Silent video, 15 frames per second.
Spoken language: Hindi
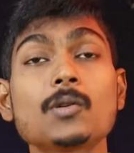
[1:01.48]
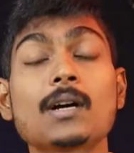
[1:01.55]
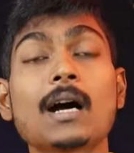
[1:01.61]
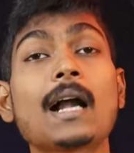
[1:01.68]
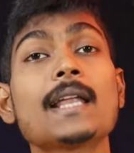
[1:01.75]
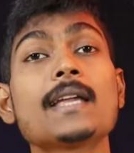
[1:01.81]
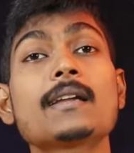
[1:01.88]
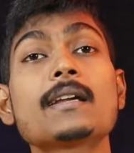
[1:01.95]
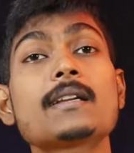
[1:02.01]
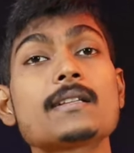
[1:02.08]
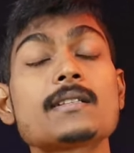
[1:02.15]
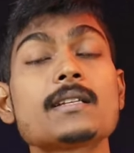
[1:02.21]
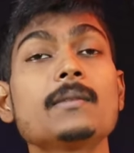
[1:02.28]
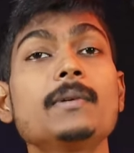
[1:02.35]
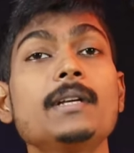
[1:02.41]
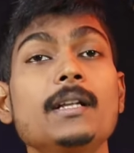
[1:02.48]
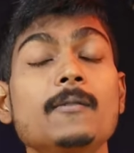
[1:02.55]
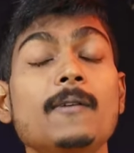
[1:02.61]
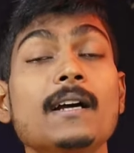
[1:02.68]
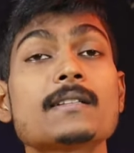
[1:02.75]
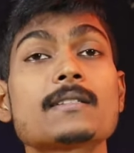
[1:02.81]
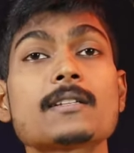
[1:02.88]
जो गाड़ी के किसी भी
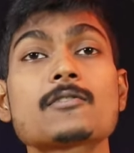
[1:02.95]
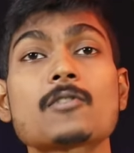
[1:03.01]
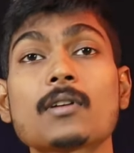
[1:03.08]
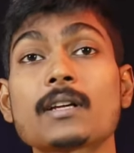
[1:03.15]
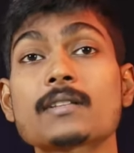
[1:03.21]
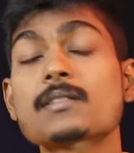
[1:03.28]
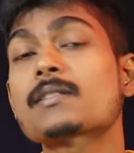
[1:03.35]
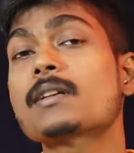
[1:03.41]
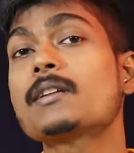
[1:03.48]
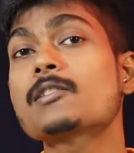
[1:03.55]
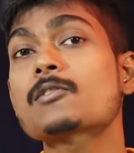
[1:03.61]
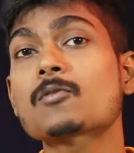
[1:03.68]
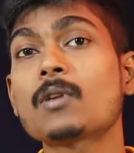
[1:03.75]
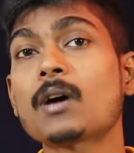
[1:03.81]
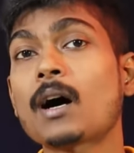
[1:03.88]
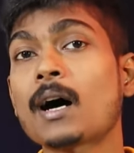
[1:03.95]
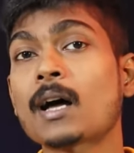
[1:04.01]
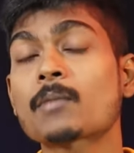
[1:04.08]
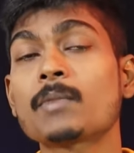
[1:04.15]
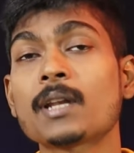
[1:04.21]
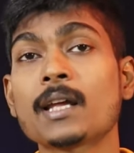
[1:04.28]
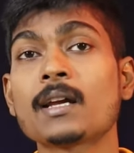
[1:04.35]
डिवाइसेस और एसेसरीज को
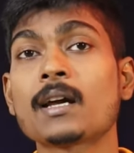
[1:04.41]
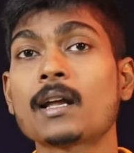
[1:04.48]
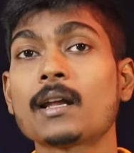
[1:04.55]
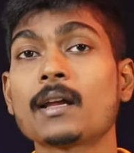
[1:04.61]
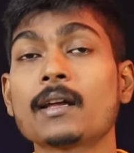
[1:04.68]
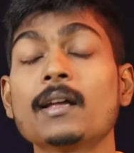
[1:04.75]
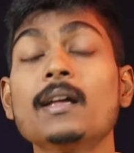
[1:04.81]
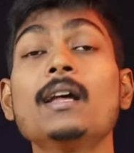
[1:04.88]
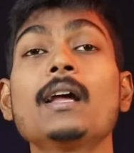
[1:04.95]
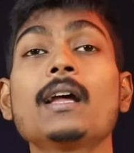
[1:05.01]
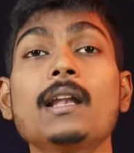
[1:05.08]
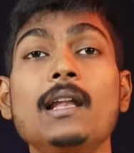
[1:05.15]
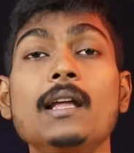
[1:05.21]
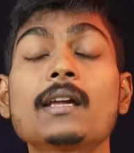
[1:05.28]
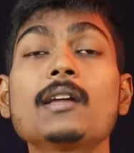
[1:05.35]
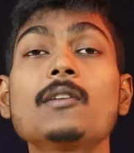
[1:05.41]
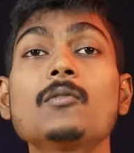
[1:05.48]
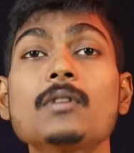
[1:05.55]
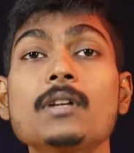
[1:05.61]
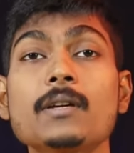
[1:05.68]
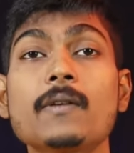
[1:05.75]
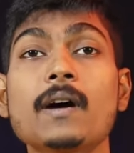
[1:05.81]
हार्म नहीं करेंगे लेकिन
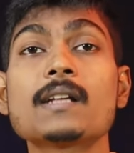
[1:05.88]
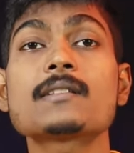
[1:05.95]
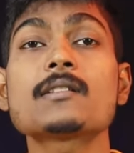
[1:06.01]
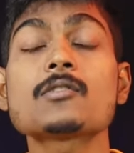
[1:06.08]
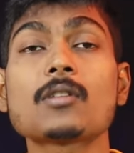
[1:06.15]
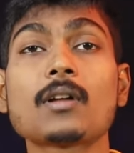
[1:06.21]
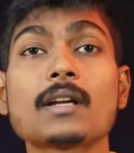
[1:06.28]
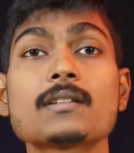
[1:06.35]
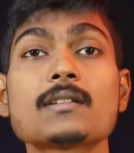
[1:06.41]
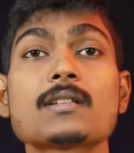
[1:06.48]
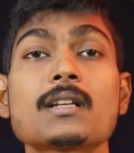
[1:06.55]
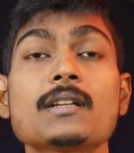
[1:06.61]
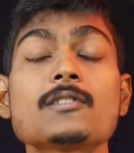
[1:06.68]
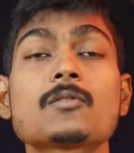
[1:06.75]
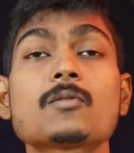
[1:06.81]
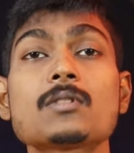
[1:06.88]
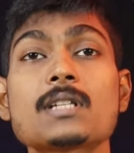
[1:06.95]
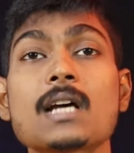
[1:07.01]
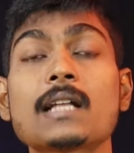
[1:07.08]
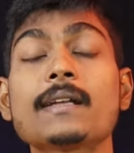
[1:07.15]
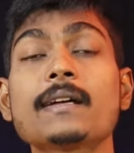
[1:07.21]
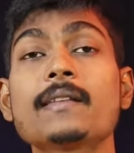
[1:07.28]
उन डिवाइसेस और एसेसरीज को
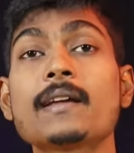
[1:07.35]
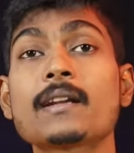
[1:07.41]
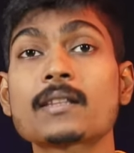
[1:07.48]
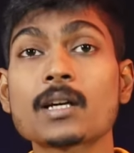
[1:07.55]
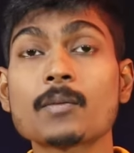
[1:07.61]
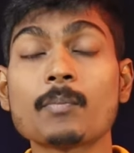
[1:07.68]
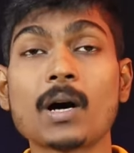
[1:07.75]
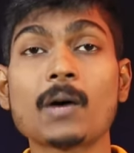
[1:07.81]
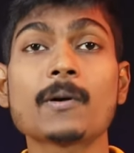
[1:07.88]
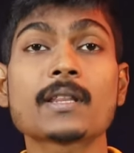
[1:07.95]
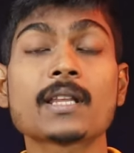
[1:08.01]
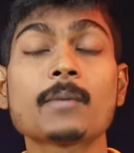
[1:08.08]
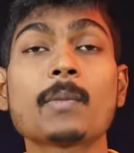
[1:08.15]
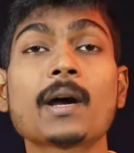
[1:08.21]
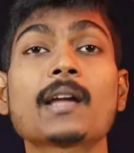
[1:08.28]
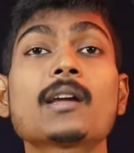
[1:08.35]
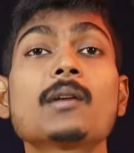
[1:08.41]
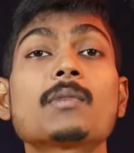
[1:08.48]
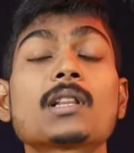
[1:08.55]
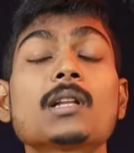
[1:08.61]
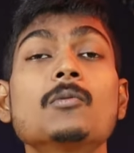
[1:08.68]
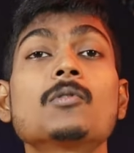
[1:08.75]
ज़्यादा देर तक पावर दे पाएंगे
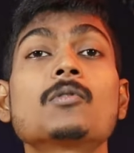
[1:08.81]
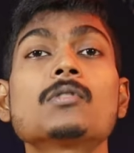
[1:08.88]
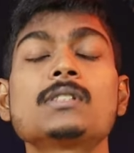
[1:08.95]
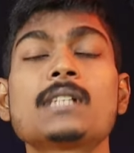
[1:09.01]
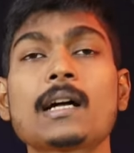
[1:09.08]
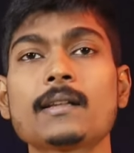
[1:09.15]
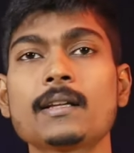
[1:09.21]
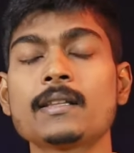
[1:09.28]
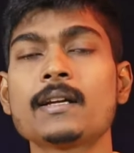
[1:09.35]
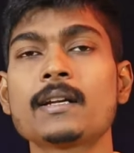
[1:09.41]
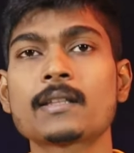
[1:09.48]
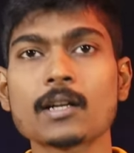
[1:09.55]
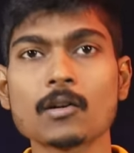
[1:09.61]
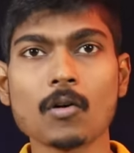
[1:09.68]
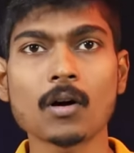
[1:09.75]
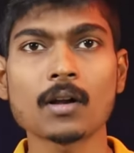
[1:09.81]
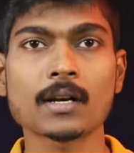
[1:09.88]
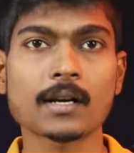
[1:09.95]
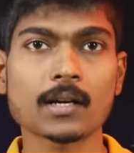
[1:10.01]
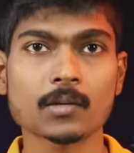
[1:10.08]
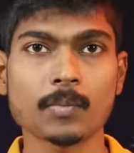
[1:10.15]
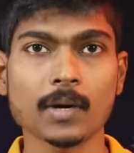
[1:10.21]
मतलब उनको ज़्यादा देर तक
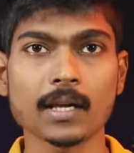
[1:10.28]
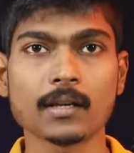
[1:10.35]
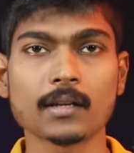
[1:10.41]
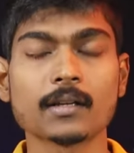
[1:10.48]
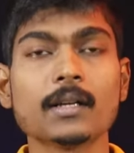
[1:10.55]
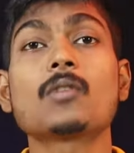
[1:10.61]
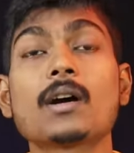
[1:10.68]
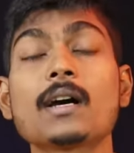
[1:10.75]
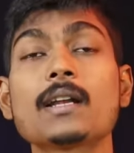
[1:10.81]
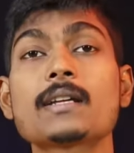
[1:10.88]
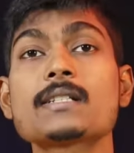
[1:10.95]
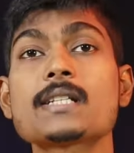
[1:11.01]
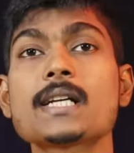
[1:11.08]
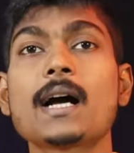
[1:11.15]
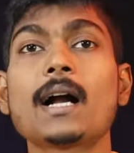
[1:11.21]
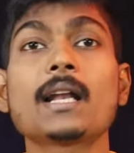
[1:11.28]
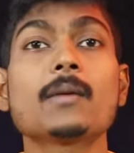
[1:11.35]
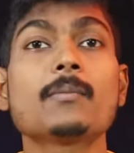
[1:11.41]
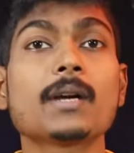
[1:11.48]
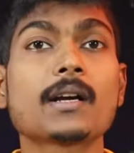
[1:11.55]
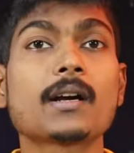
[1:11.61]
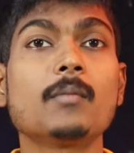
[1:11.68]
ऑन रख पाएंगे तो अगर किसी गाड़ी
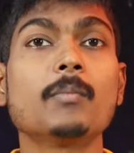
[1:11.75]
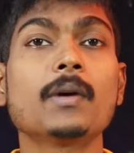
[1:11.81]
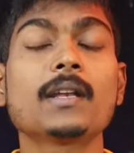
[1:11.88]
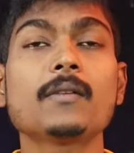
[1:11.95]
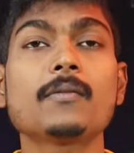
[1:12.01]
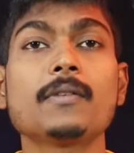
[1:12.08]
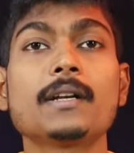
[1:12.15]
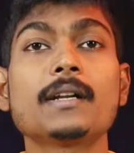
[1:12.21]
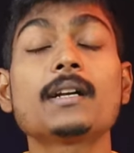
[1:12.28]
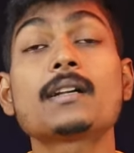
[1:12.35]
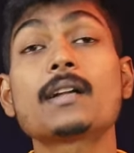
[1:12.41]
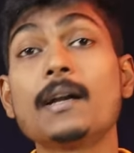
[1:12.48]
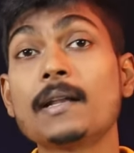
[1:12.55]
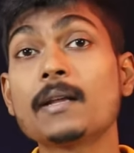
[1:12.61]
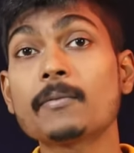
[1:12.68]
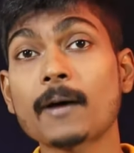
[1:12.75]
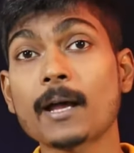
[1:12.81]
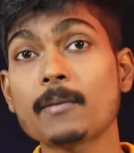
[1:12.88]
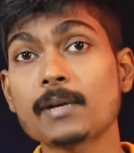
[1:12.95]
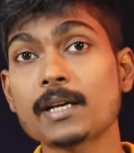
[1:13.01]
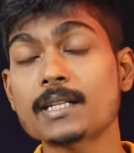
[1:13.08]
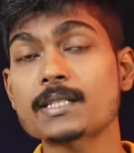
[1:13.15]
में कंपनी फिटेड थर्टी
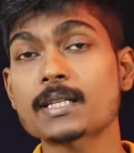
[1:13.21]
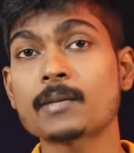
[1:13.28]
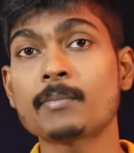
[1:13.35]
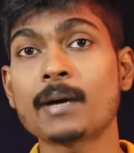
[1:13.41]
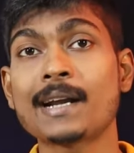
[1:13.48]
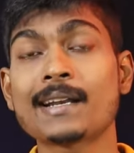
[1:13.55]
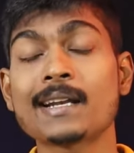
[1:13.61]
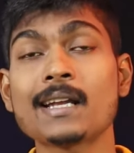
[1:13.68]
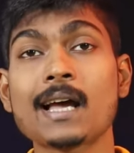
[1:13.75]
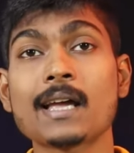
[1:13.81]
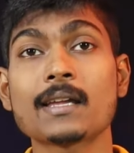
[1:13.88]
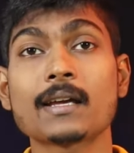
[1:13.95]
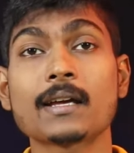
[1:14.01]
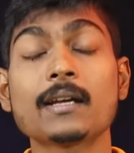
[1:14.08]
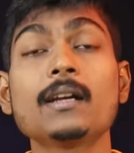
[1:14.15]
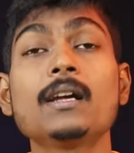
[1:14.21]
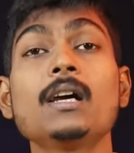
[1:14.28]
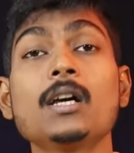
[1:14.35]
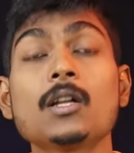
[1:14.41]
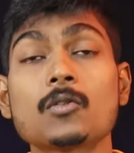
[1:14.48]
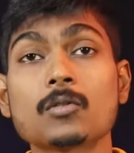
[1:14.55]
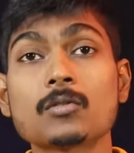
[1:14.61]
फाइव की बैटरी आई है
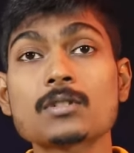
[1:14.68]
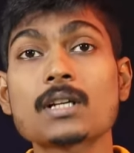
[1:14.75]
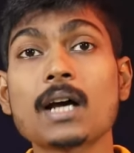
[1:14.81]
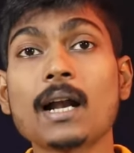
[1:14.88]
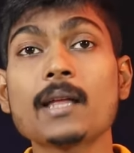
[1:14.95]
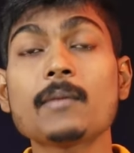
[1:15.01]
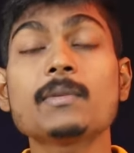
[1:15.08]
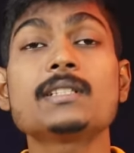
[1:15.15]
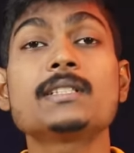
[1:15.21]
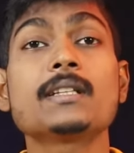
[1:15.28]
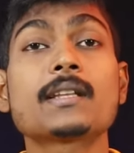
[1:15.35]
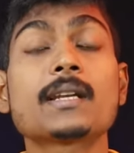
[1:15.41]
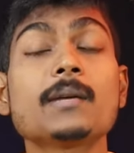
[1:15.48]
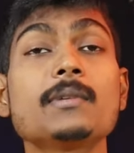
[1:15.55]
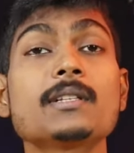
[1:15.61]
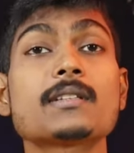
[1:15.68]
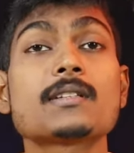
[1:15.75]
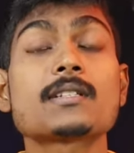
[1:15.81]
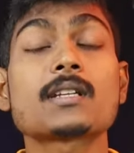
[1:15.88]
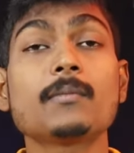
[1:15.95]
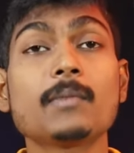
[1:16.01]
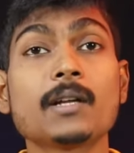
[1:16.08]
तो उस गाड़ी में जितने भी
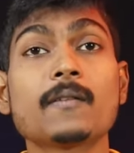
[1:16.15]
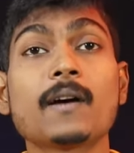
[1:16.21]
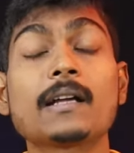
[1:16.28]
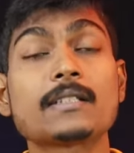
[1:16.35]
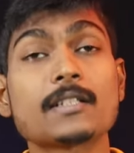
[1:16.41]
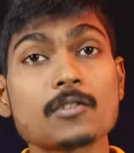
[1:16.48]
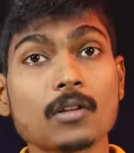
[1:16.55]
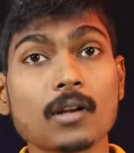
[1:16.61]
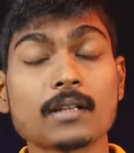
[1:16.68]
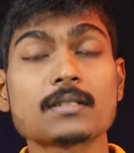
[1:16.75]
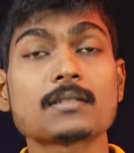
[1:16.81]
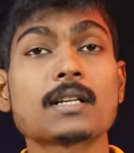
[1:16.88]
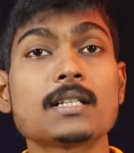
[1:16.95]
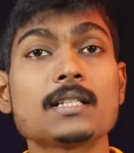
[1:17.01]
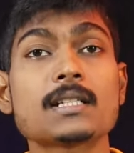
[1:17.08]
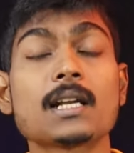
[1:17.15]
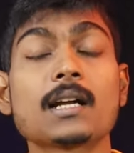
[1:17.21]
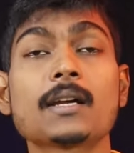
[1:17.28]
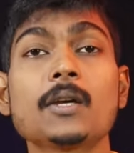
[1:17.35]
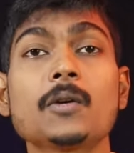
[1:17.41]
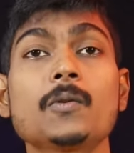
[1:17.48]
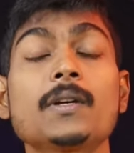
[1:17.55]
सिस्टम डिवाइसेस और एसेसरीज
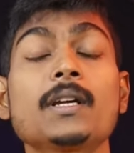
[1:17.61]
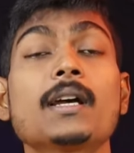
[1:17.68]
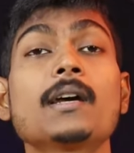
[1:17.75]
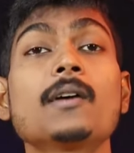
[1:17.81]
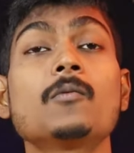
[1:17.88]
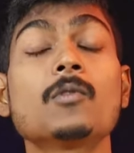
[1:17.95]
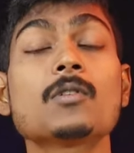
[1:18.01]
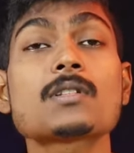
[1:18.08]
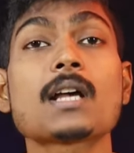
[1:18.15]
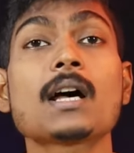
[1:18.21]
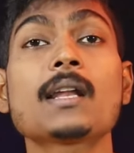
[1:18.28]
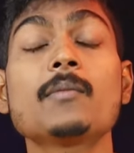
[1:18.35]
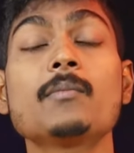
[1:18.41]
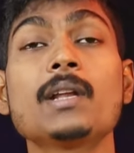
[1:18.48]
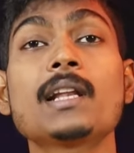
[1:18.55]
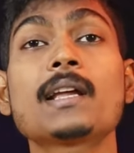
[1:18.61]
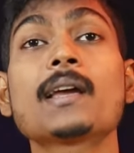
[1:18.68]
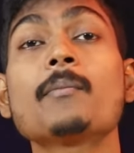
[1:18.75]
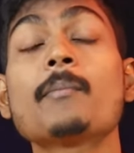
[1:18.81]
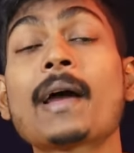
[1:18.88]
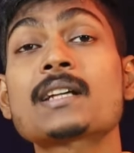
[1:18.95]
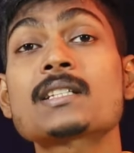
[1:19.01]
लगी हुई हैं वो सारे
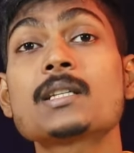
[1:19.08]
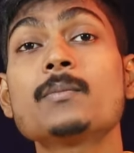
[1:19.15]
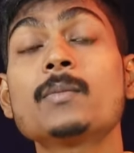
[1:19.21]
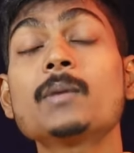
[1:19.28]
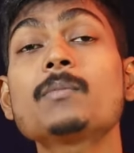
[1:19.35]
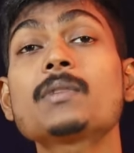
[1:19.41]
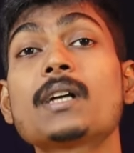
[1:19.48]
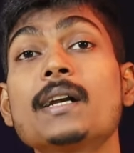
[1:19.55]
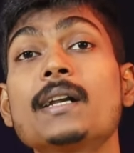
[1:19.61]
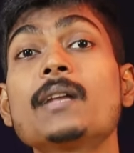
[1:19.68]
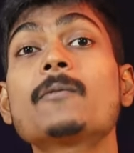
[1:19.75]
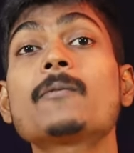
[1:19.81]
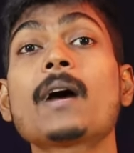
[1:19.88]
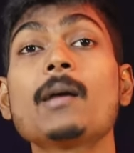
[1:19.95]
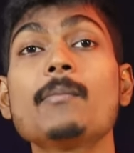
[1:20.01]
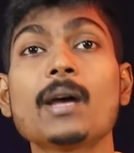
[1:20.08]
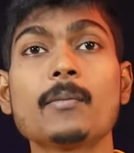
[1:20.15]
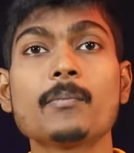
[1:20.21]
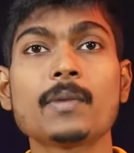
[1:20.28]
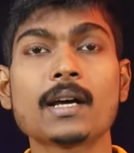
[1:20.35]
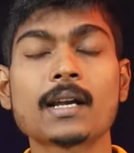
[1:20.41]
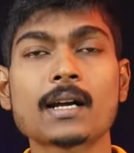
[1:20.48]
के मैक्सिमम थर्टी फाइव
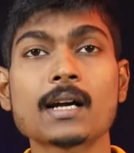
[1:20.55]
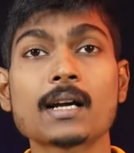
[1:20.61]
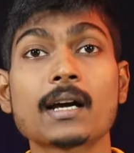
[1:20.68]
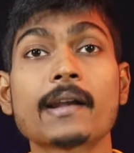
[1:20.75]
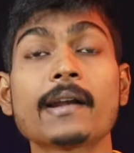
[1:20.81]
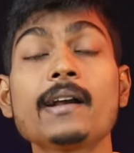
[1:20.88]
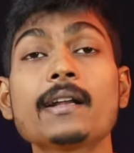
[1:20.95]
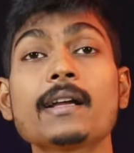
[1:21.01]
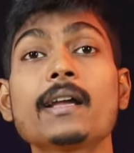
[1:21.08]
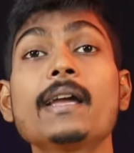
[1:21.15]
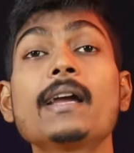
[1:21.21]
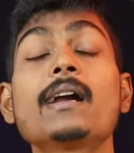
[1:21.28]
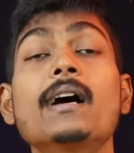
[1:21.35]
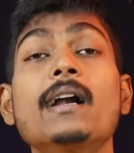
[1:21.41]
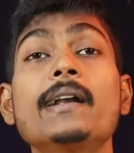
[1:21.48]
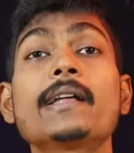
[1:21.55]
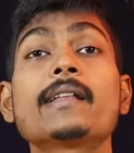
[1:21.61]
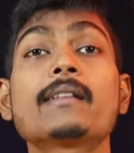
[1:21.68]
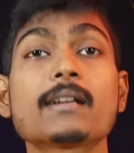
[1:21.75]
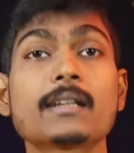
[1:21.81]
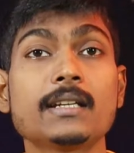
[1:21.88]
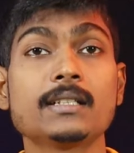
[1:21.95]
एम्पियर का करंट एक घंटे
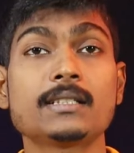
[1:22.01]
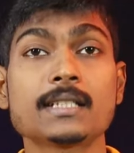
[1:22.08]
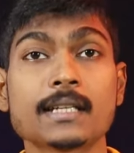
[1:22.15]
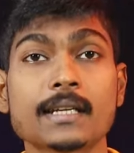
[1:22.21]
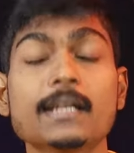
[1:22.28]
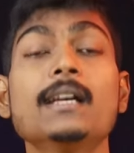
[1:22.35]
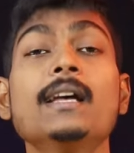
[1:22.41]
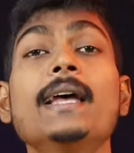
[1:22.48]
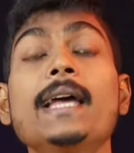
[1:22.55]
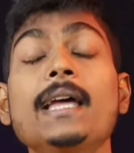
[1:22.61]
तक खींचेंगे